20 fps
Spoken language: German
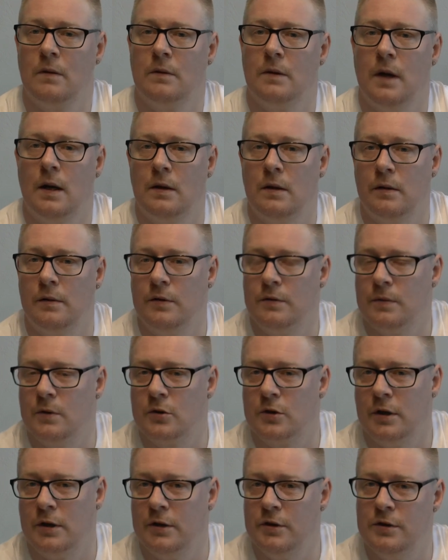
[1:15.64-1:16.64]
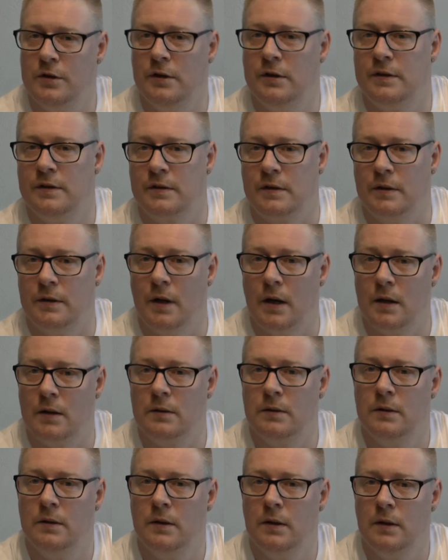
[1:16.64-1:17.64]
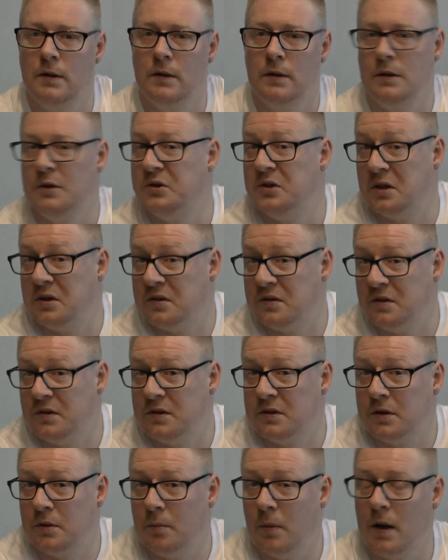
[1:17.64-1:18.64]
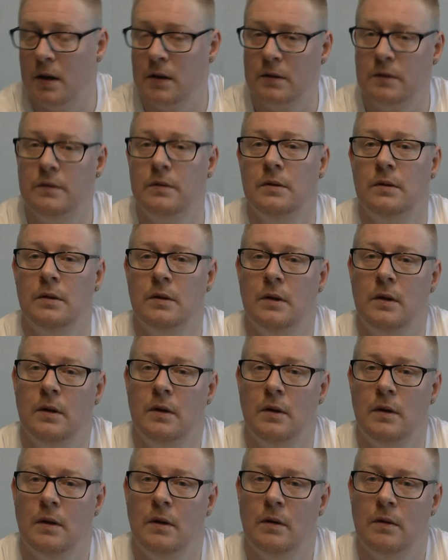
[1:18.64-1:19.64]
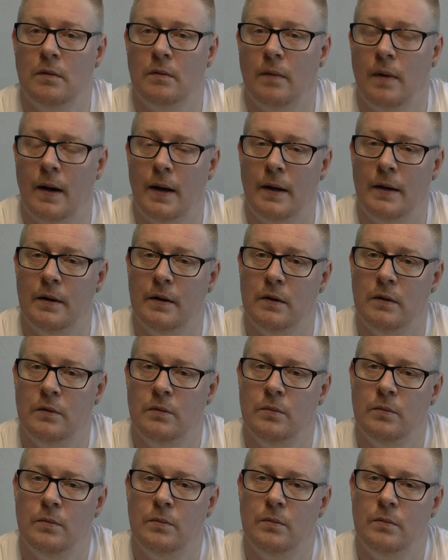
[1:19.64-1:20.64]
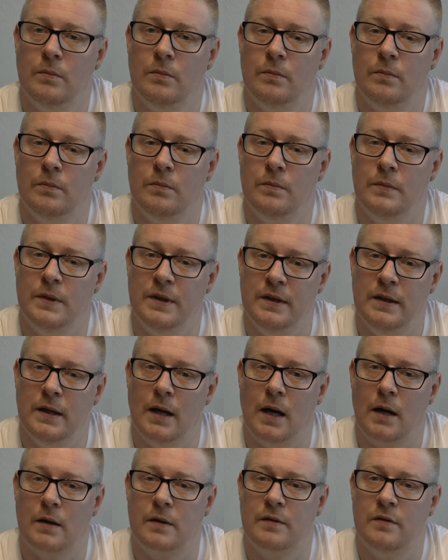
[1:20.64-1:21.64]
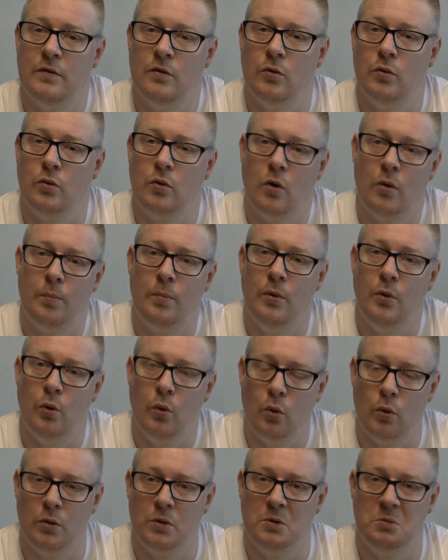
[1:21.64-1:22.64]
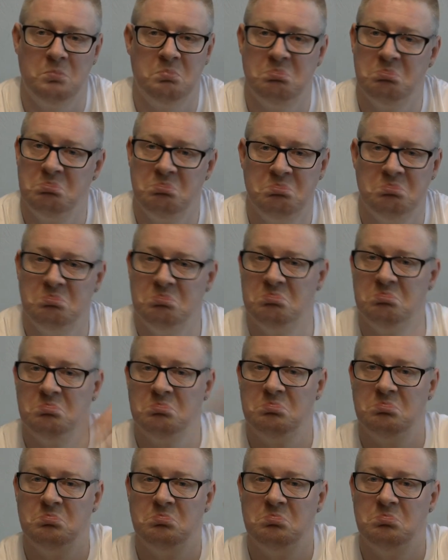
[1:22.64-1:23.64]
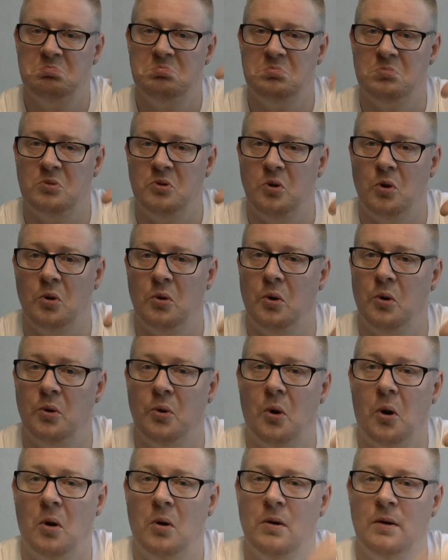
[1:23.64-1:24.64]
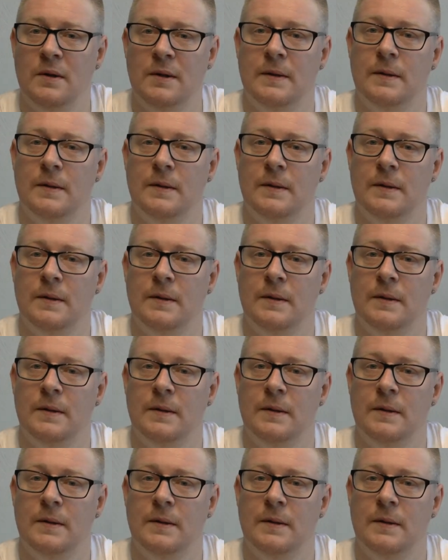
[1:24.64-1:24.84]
Da hat er sich wahrscheinlich nichts gedacht. Ich hätte es nicht gemacht, weil die Aktion noch belohnen. No, no, no.